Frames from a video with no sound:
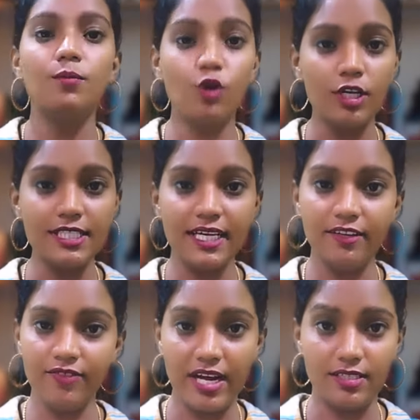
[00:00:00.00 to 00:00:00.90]
बहुत सारे
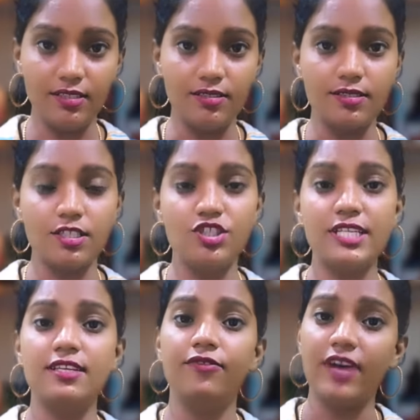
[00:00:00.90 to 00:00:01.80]
फैक्टर्स
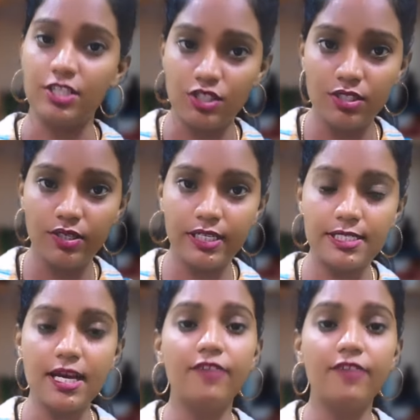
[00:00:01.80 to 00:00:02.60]
जैसे फैशन ट्रेंड्स